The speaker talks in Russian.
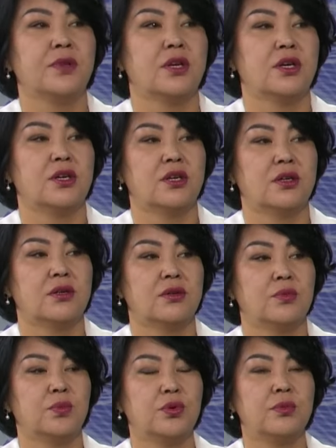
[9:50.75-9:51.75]
И
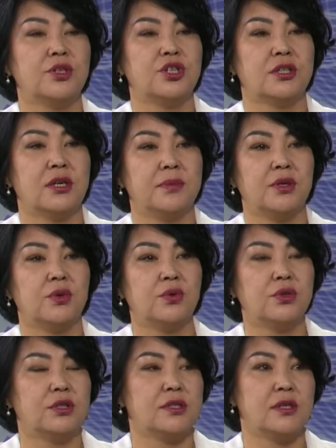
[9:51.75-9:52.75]
помощь, она
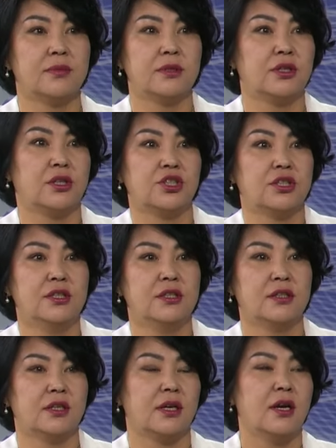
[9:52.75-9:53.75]
приходит самая
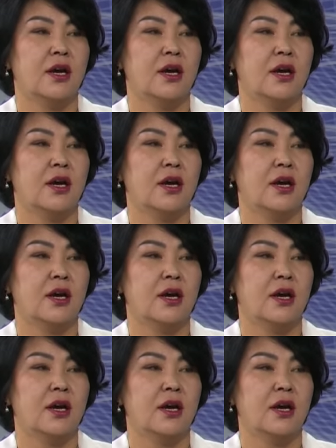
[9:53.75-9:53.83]
неожиданная.